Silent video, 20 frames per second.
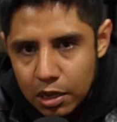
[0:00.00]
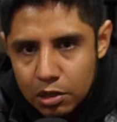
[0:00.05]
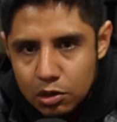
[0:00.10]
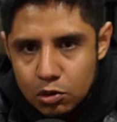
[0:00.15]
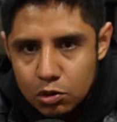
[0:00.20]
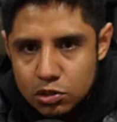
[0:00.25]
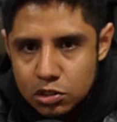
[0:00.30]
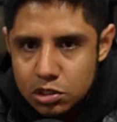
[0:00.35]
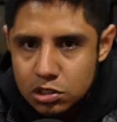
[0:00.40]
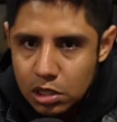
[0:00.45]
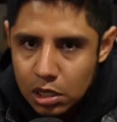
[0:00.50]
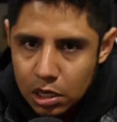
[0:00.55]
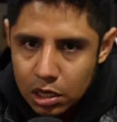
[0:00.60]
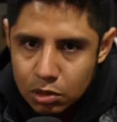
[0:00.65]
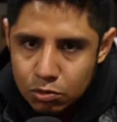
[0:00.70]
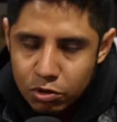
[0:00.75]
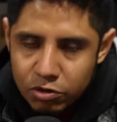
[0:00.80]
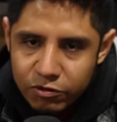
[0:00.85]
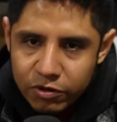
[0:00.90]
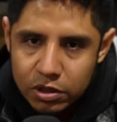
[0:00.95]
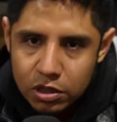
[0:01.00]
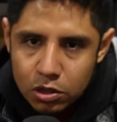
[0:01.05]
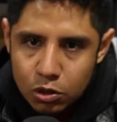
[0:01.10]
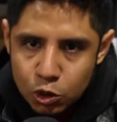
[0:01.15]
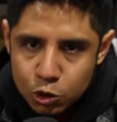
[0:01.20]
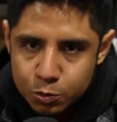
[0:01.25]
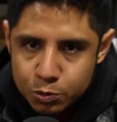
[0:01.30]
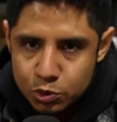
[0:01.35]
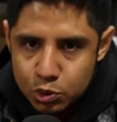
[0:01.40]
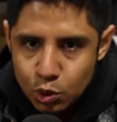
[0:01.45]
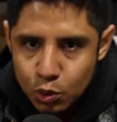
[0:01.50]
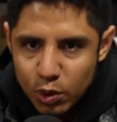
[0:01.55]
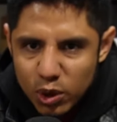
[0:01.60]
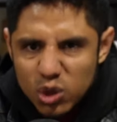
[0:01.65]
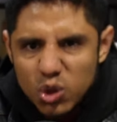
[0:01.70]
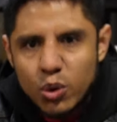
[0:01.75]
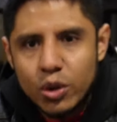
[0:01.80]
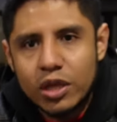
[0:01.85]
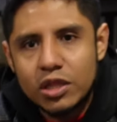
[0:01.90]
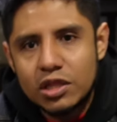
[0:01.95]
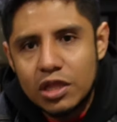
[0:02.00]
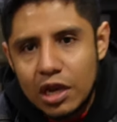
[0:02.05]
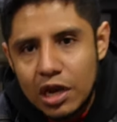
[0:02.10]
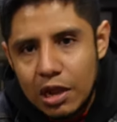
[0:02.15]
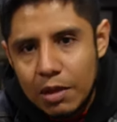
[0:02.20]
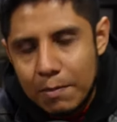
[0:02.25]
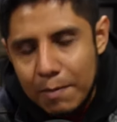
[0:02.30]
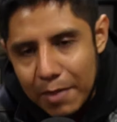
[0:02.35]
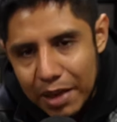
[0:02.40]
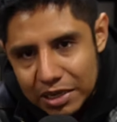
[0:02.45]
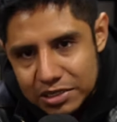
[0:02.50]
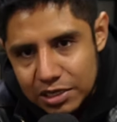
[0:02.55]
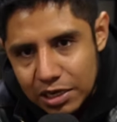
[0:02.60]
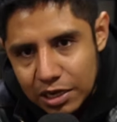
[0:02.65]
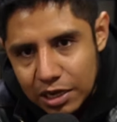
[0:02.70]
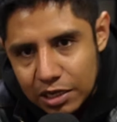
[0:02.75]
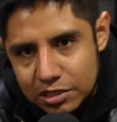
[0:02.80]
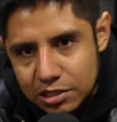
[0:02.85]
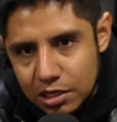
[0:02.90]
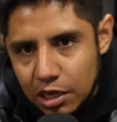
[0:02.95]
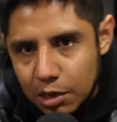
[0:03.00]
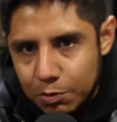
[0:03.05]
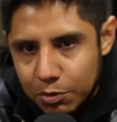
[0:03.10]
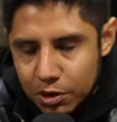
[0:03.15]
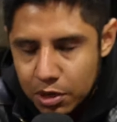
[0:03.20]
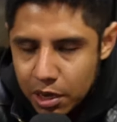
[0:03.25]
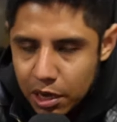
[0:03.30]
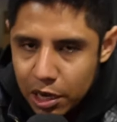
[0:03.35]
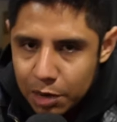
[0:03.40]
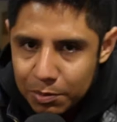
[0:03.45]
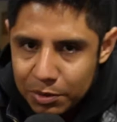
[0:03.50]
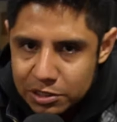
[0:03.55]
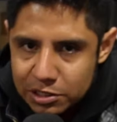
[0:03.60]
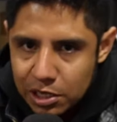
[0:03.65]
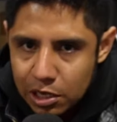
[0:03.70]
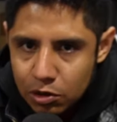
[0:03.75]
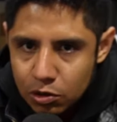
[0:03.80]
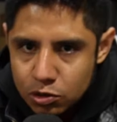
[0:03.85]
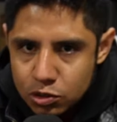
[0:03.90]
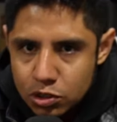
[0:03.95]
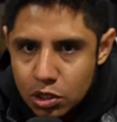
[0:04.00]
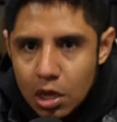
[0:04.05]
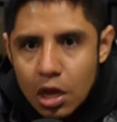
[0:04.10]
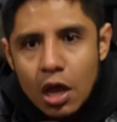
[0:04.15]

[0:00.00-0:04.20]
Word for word: entonces la red Wi-Fi de 2.4 que tiene más alcance y que puede llegar más lejos,